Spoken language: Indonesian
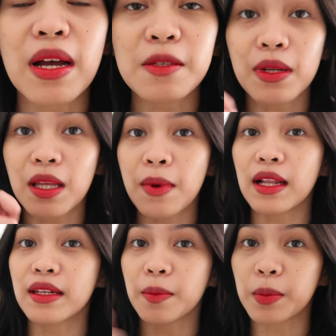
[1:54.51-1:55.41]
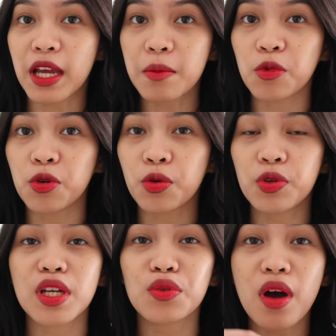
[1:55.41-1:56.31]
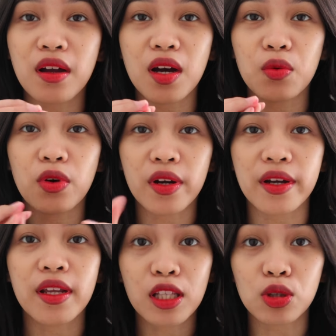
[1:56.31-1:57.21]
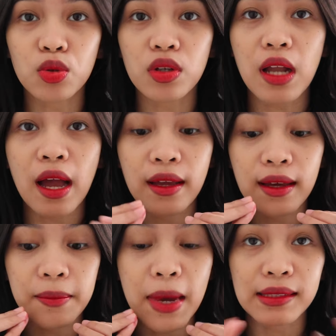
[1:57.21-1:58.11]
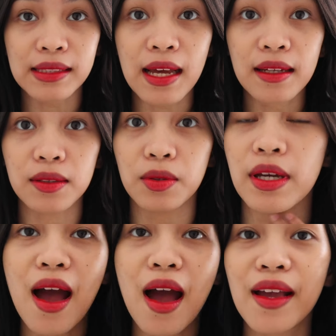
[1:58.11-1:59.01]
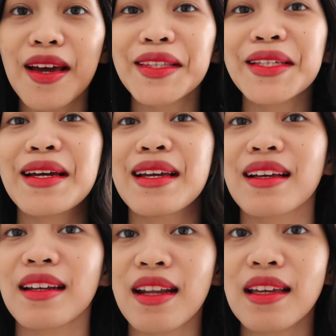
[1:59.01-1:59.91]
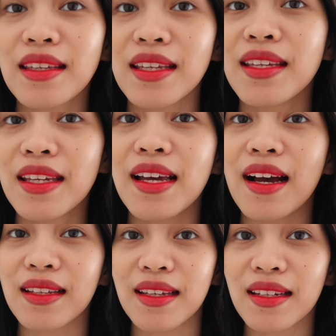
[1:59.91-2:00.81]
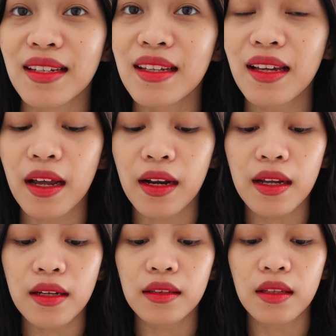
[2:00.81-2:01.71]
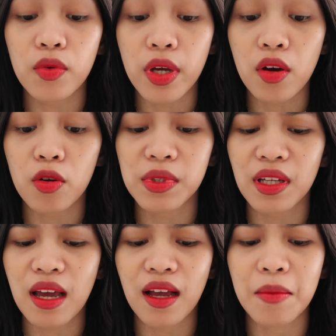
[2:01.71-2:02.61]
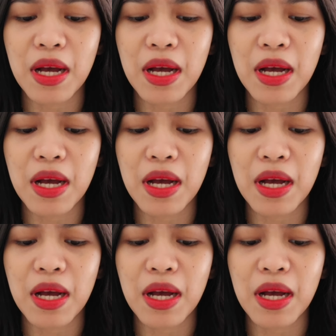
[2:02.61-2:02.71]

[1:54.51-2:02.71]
Pas pertama kali di apply menurutku dia tuh agak watery gitu, agak basah gitu Agar tidak kena gigi kalian nih karena kan tahu ya kalau misalnya agak